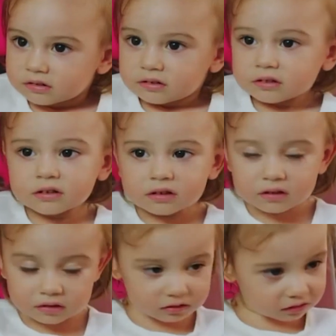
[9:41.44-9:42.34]

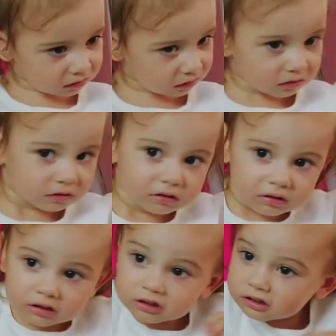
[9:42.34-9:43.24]
Labalilikten hoşlanmam.
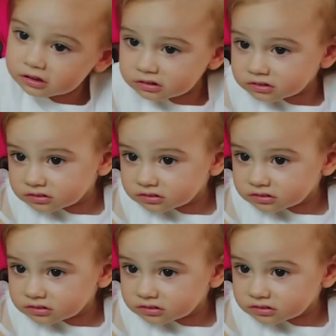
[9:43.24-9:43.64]
İşine bak